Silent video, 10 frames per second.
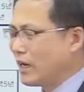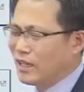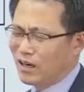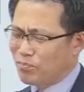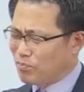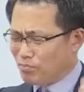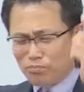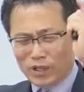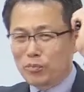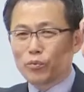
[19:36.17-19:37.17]
아, 나는
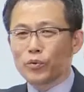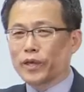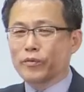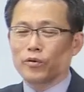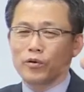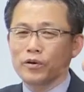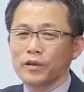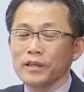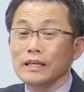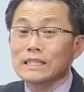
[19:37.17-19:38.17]
잘 모르겠고
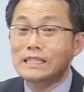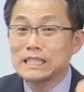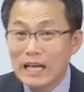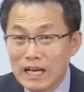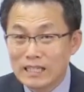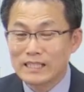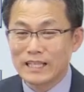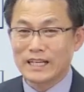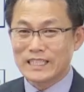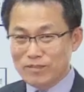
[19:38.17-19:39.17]
그냥
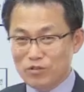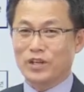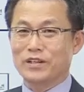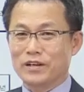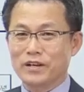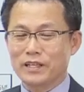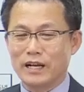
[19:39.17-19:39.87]
실무 경력.